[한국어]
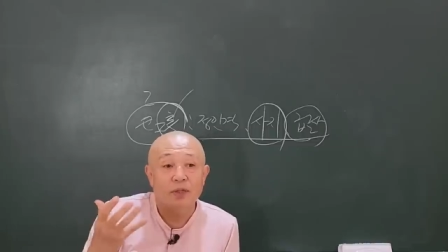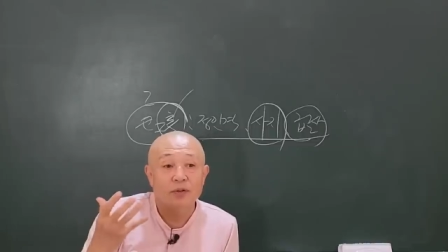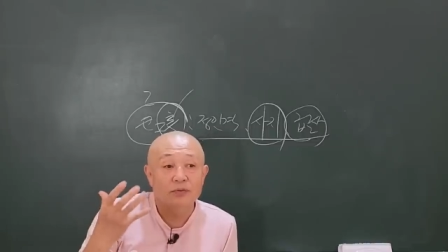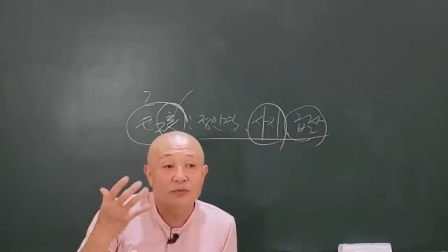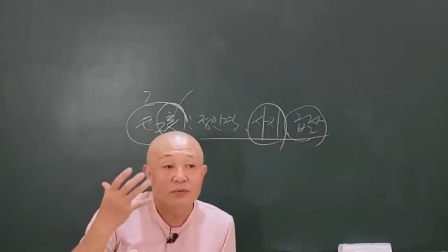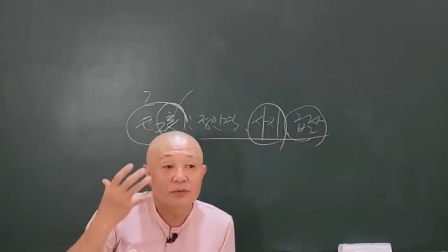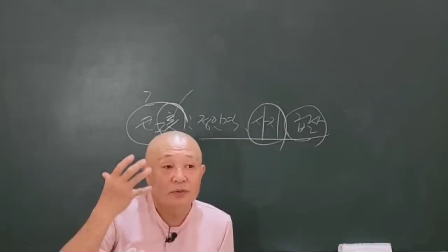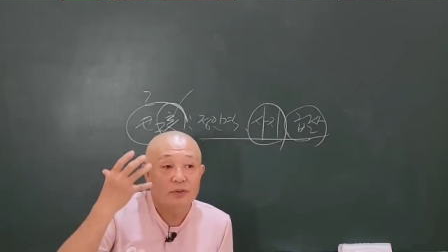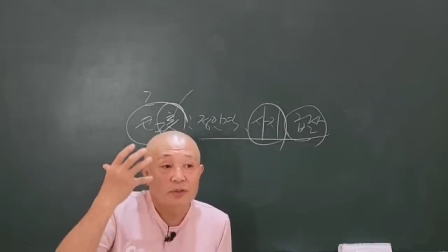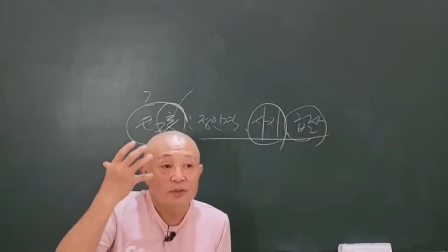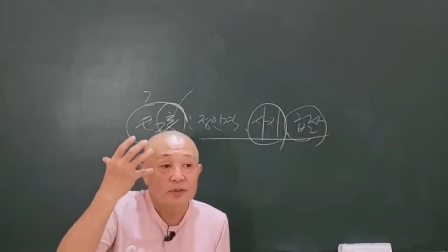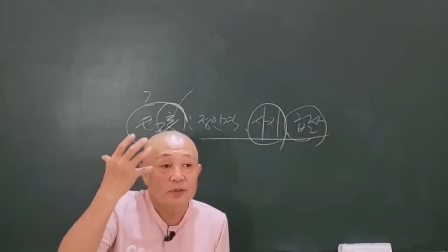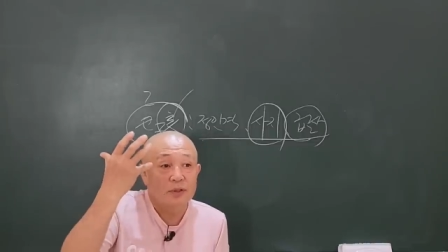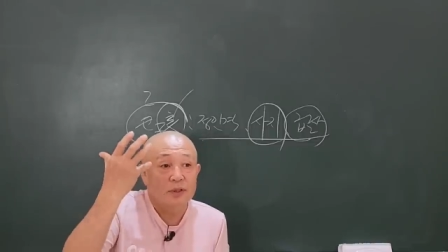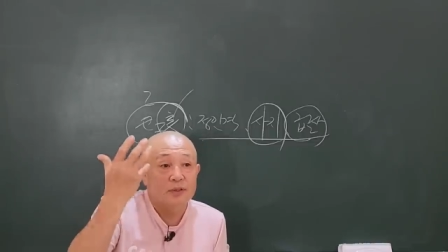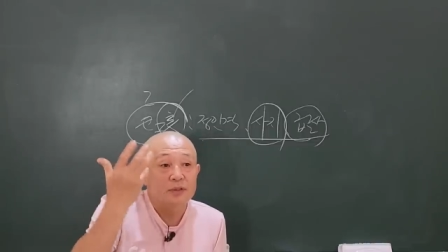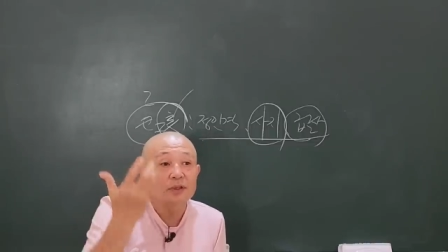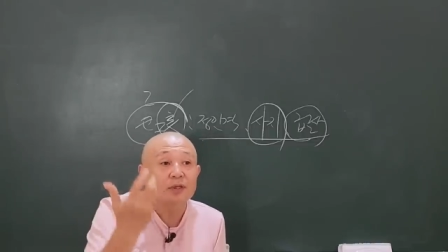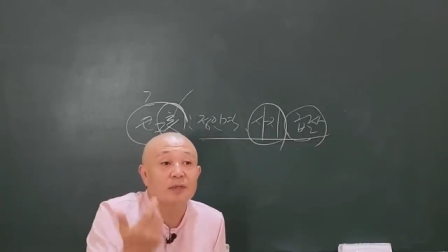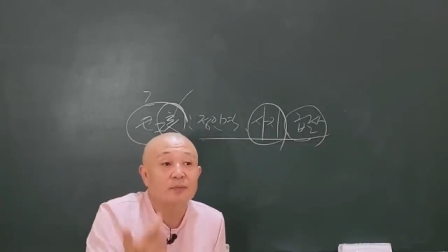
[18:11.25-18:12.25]
아주
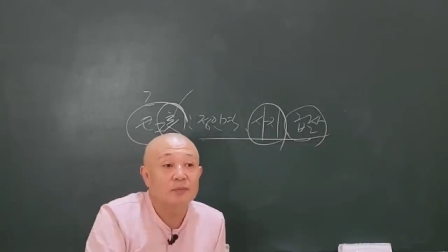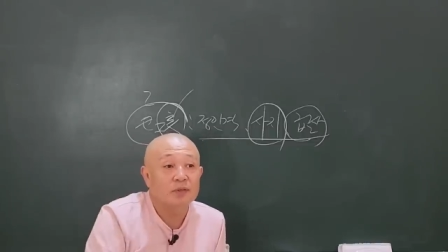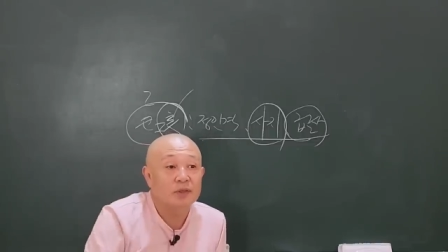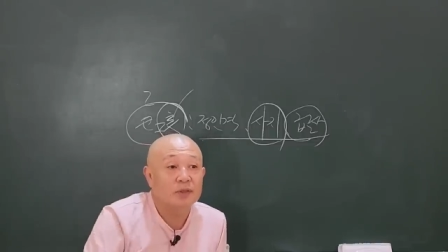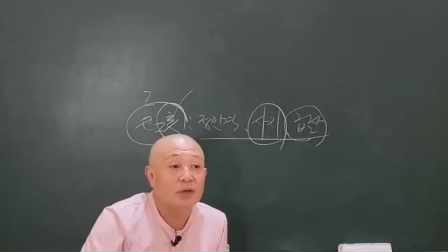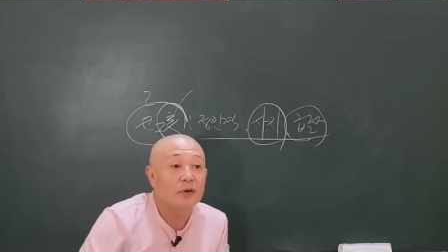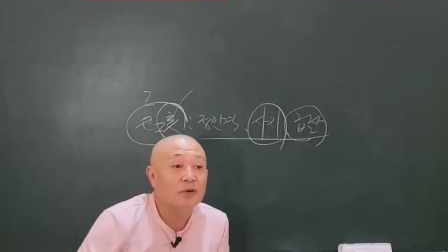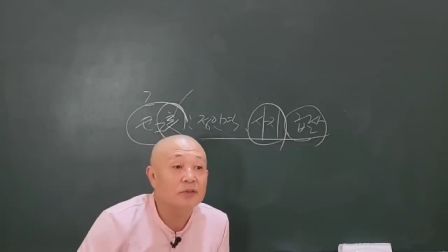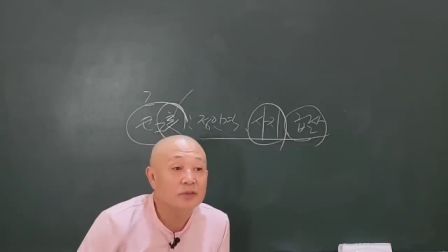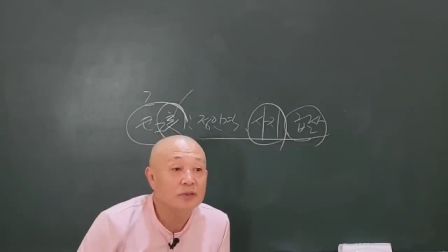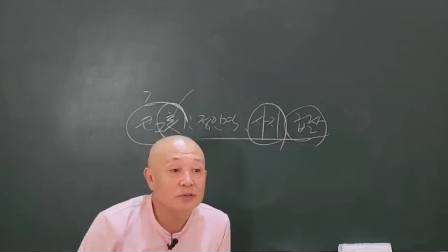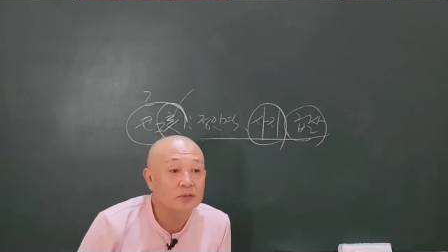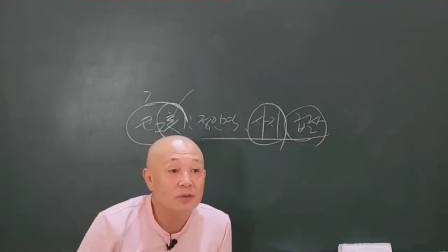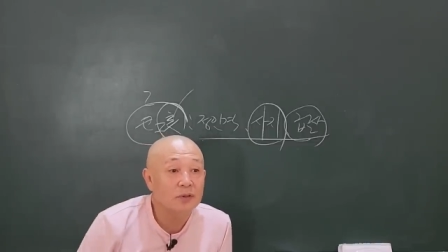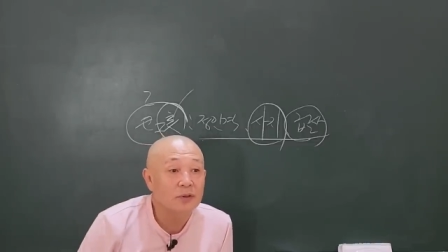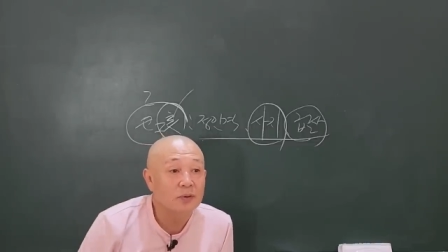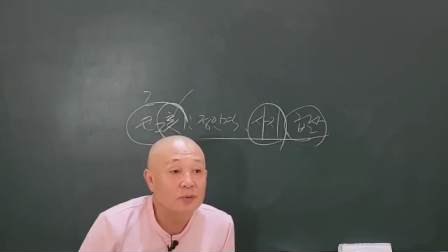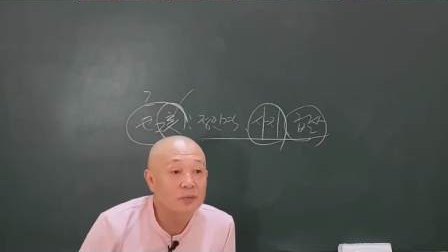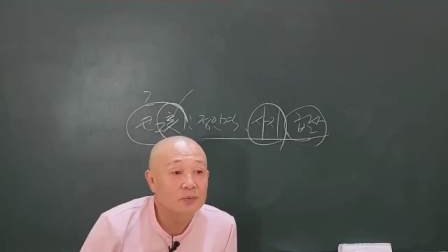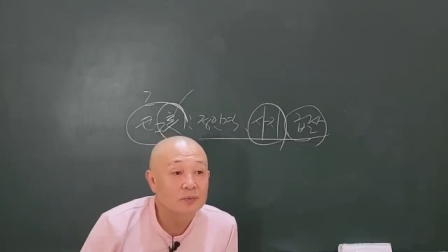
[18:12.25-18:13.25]
뛰어난 사람들이
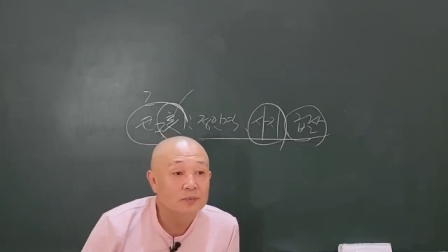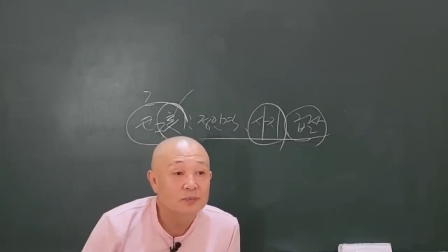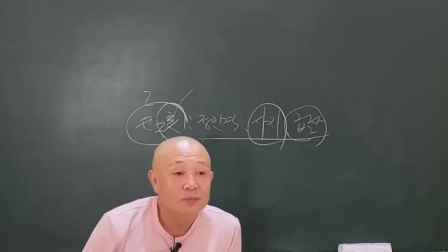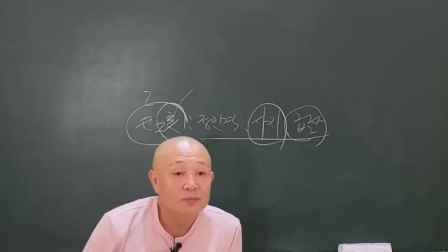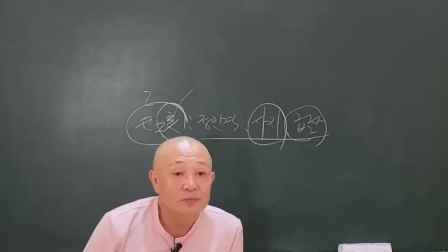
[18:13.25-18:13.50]
나왔었죠?